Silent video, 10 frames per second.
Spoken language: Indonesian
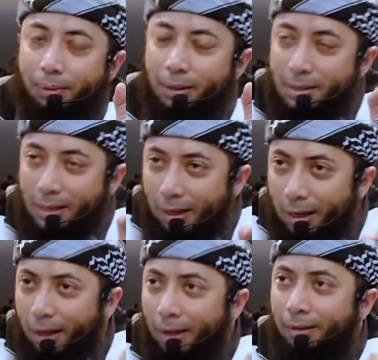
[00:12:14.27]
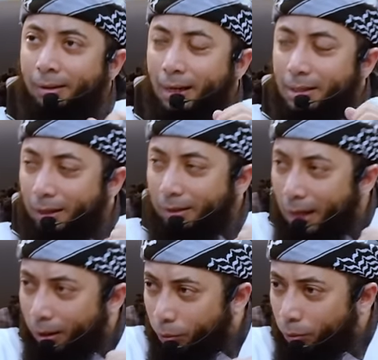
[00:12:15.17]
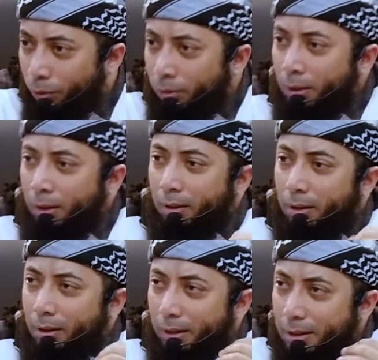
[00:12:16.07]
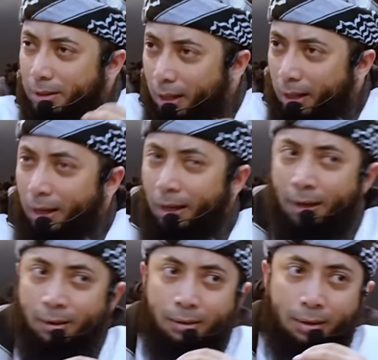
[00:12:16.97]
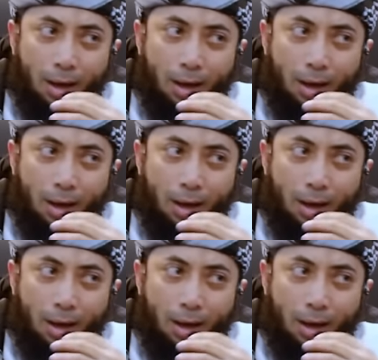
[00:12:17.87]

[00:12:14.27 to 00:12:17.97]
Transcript: penyesalan, rasa takut, kegelisahan,